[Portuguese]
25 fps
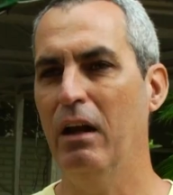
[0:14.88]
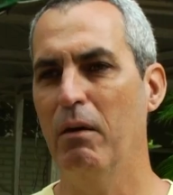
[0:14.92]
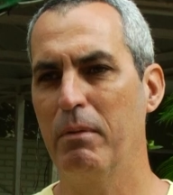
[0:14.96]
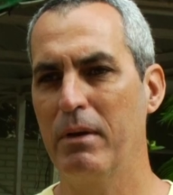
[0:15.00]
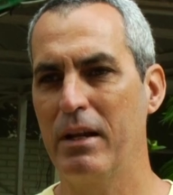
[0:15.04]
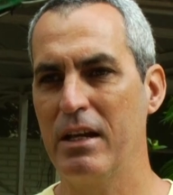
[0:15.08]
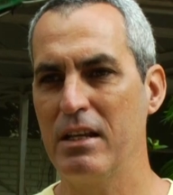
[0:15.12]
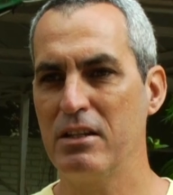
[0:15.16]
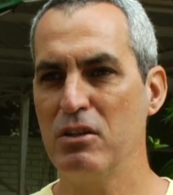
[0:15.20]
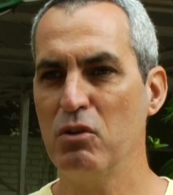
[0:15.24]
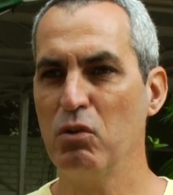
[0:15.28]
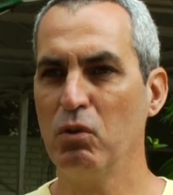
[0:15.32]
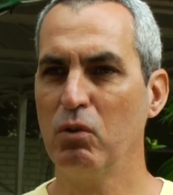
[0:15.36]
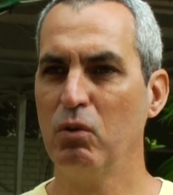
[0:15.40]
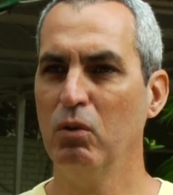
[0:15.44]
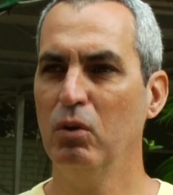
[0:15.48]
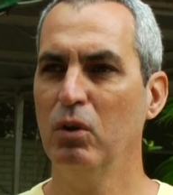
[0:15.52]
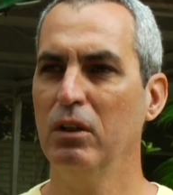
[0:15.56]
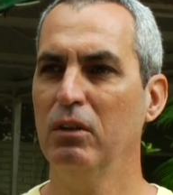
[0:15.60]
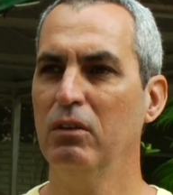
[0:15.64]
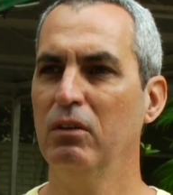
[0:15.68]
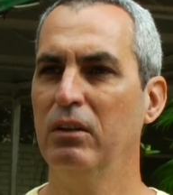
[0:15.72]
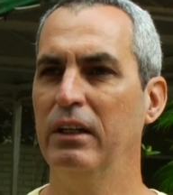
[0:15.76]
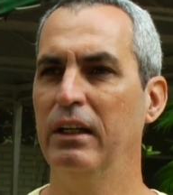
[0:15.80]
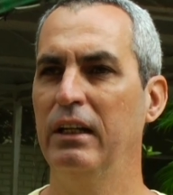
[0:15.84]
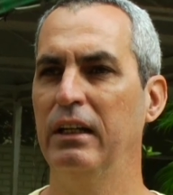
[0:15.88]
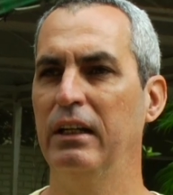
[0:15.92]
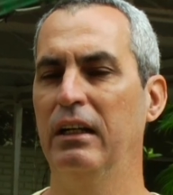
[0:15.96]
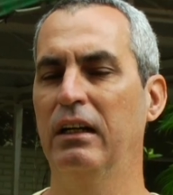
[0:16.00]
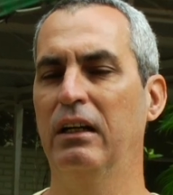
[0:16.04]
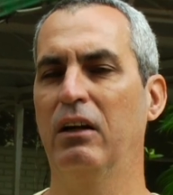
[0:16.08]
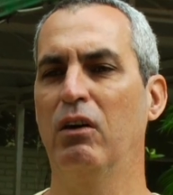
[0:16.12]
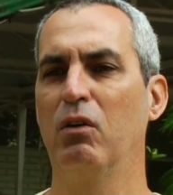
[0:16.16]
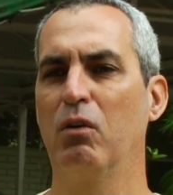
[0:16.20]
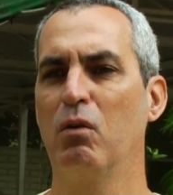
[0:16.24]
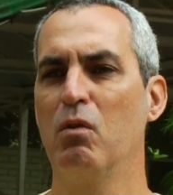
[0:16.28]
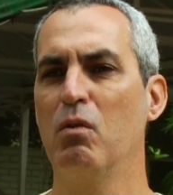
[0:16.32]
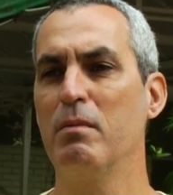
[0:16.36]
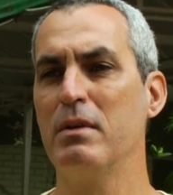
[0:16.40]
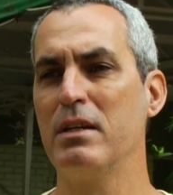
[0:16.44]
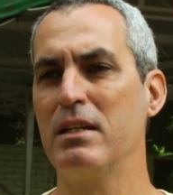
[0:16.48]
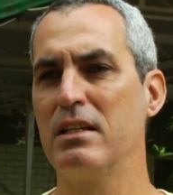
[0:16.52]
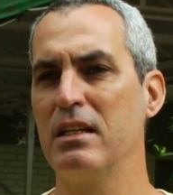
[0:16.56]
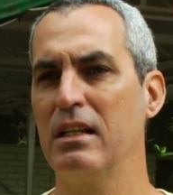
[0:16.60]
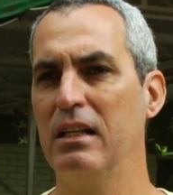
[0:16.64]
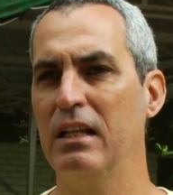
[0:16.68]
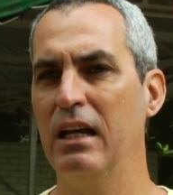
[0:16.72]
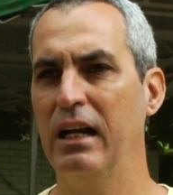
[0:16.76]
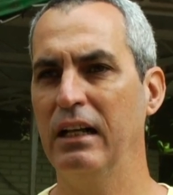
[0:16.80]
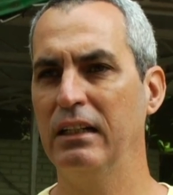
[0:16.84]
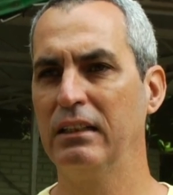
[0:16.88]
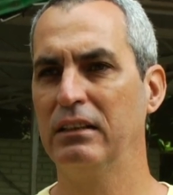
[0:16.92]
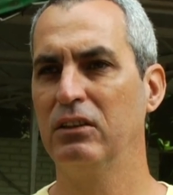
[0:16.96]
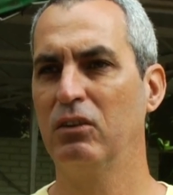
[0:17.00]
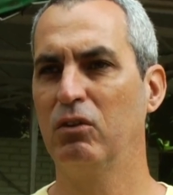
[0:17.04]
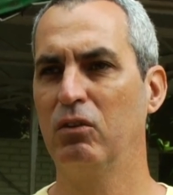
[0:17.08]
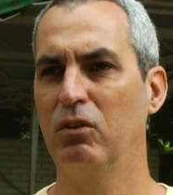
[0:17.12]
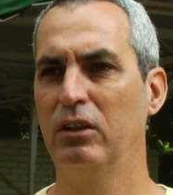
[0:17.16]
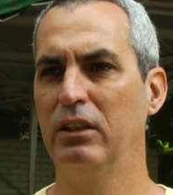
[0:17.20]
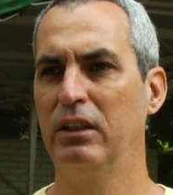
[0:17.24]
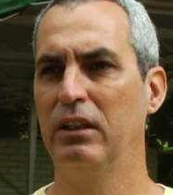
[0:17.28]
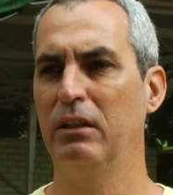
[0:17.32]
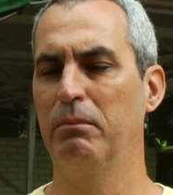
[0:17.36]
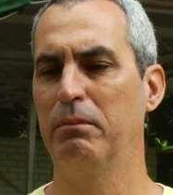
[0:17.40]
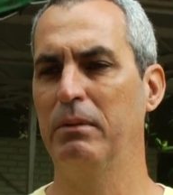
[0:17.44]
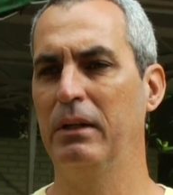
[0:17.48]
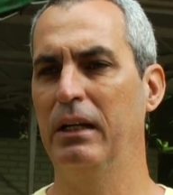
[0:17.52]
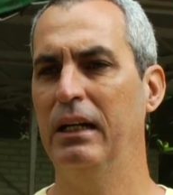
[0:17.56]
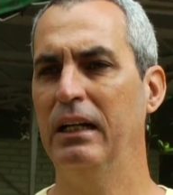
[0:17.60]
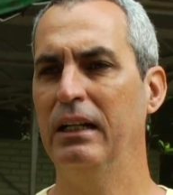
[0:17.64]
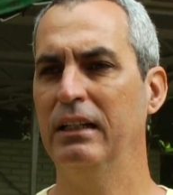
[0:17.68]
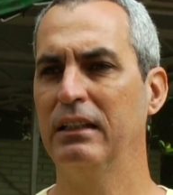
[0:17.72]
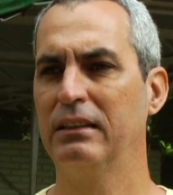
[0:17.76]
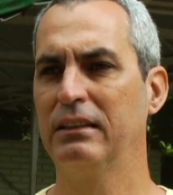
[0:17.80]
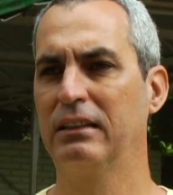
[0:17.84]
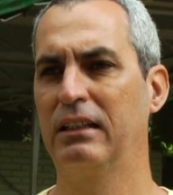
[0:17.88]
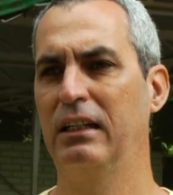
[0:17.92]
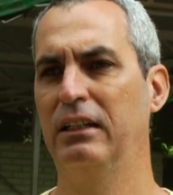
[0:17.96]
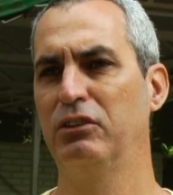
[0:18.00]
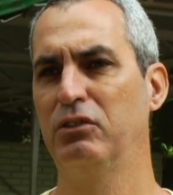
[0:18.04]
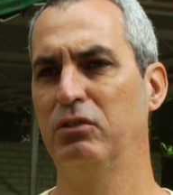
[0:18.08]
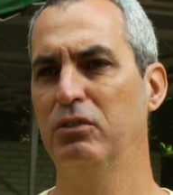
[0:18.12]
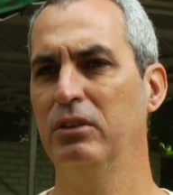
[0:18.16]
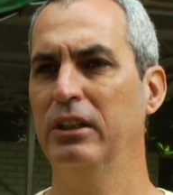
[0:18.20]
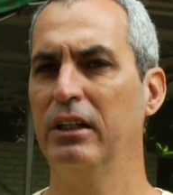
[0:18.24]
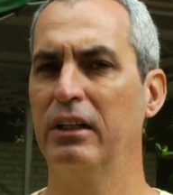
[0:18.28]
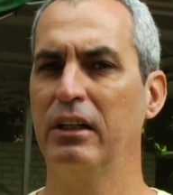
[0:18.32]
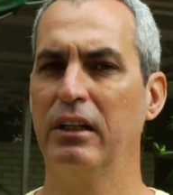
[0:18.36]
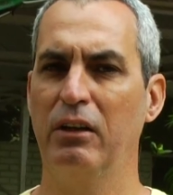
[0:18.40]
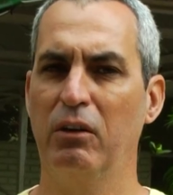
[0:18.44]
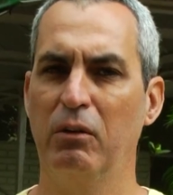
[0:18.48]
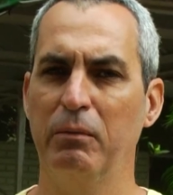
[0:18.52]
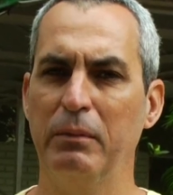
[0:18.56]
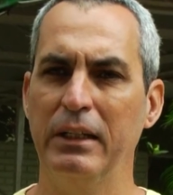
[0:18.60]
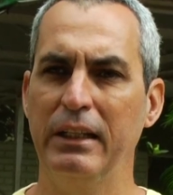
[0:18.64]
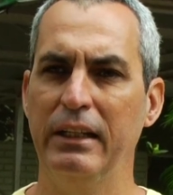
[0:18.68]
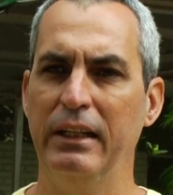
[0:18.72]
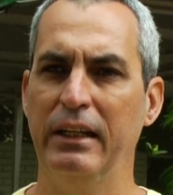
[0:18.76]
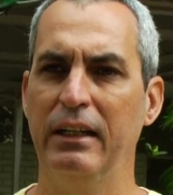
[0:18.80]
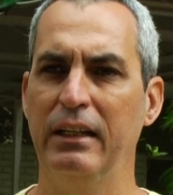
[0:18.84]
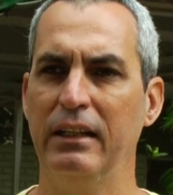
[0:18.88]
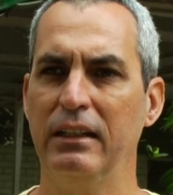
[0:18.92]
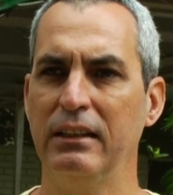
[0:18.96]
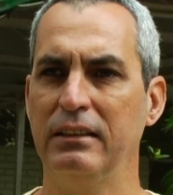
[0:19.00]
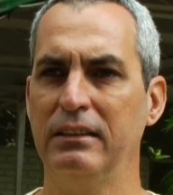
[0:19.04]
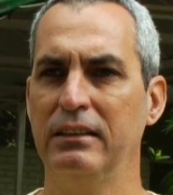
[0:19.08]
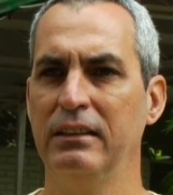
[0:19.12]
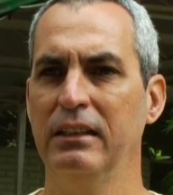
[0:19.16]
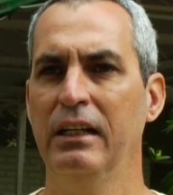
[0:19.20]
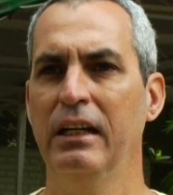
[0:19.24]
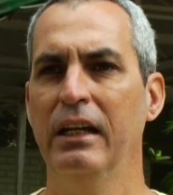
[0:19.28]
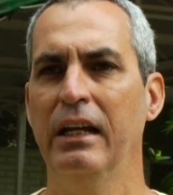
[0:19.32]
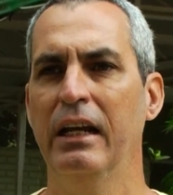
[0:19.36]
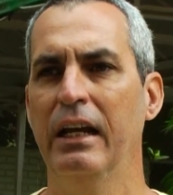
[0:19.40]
É, o Brasil todo, né? Algumas cidades são contempladas, Cachoeira é uma delas.